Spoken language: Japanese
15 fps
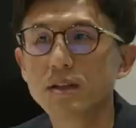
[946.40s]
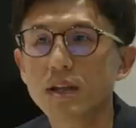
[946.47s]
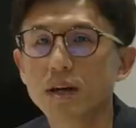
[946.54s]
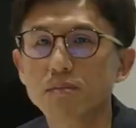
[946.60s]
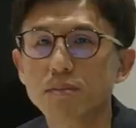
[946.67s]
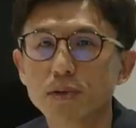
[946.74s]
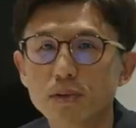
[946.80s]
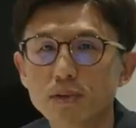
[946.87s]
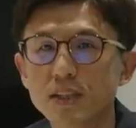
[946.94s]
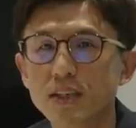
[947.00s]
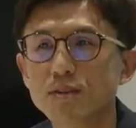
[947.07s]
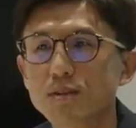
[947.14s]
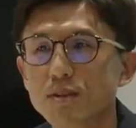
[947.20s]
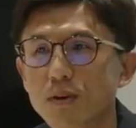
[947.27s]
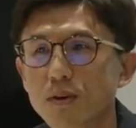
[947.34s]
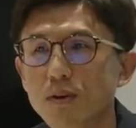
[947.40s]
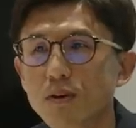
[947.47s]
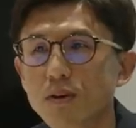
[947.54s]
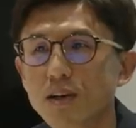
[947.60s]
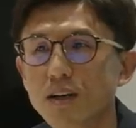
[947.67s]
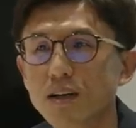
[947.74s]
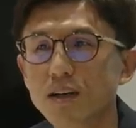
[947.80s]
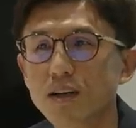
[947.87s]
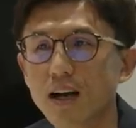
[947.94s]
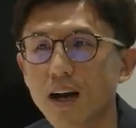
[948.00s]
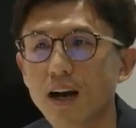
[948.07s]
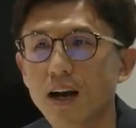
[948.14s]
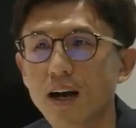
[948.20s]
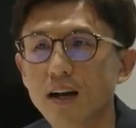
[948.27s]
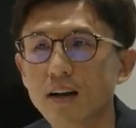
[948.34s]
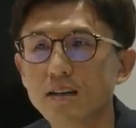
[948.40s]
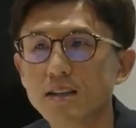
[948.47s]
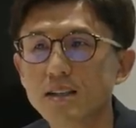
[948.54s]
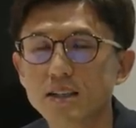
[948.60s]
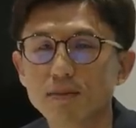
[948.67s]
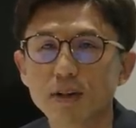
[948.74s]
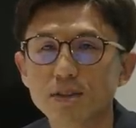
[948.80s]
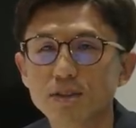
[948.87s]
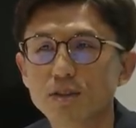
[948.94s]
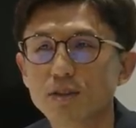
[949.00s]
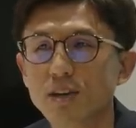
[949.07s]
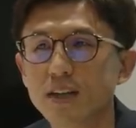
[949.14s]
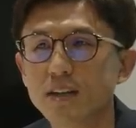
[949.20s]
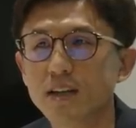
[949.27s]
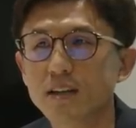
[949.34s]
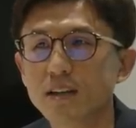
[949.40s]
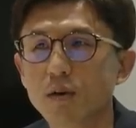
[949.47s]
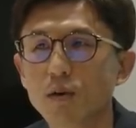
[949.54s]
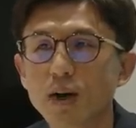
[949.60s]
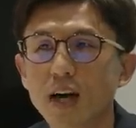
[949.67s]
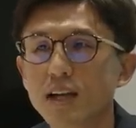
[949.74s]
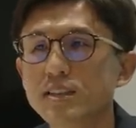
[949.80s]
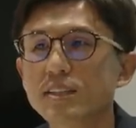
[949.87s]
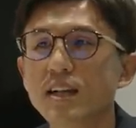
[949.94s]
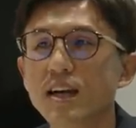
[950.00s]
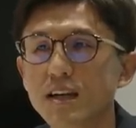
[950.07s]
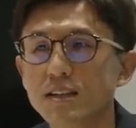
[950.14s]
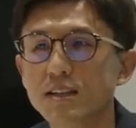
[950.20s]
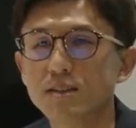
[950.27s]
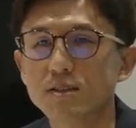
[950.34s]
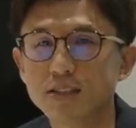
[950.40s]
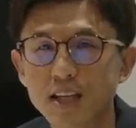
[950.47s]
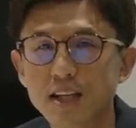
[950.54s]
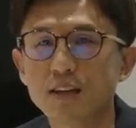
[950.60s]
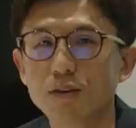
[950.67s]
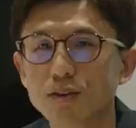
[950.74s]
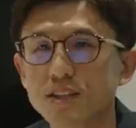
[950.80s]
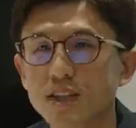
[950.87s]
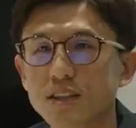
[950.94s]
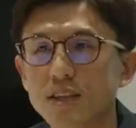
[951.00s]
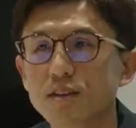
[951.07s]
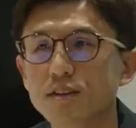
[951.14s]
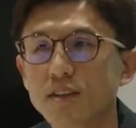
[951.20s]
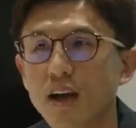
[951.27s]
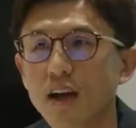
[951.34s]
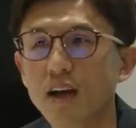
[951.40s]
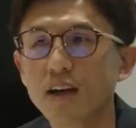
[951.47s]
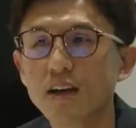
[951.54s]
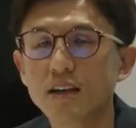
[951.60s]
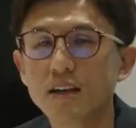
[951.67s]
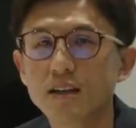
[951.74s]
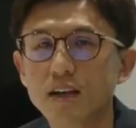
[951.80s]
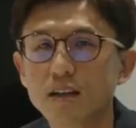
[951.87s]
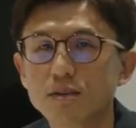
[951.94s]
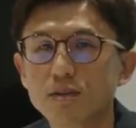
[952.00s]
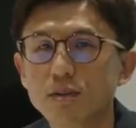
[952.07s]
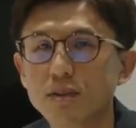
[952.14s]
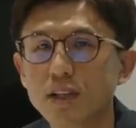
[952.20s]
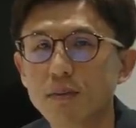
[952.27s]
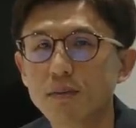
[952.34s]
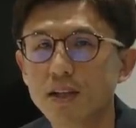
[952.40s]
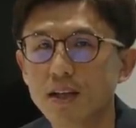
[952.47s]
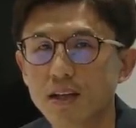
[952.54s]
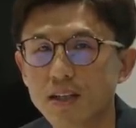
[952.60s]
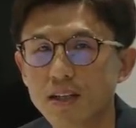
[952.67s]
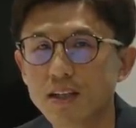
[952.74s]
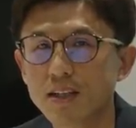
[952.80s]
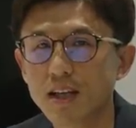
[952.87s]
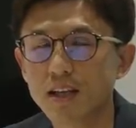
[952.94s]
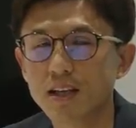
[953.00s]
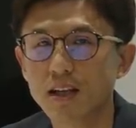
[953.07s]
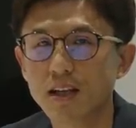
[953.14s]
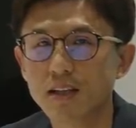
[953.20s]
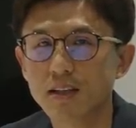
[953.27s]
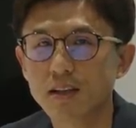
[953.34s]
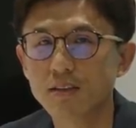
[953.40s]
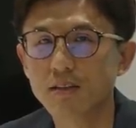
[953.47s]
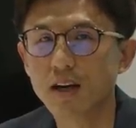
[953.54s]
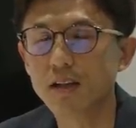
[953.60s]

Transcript: だからプロジェクトが一番重要なんだって、お金じゃないって常におっしゃってるんで、だからそういうために来ていただいている